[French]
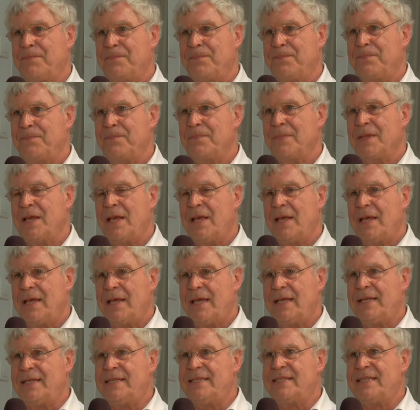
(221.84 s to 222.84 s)
Mhm.
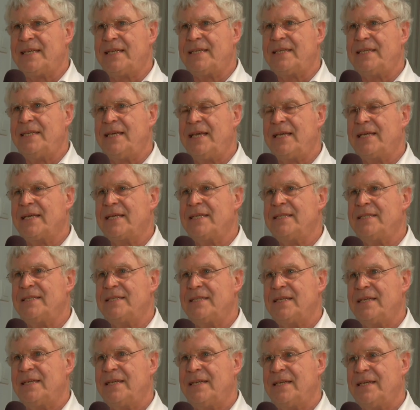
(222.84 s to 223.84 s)
Et qui c'est qui écrit
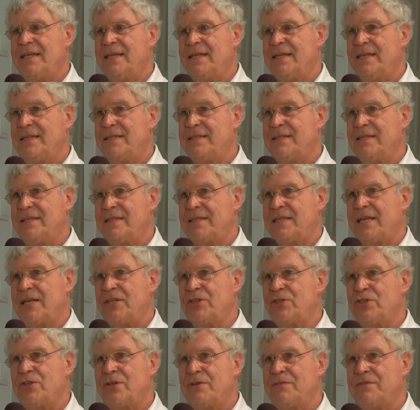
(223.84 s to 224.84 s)
ces, ces
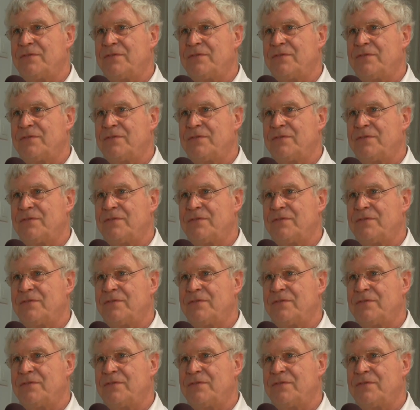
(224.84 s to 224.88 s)
sketchs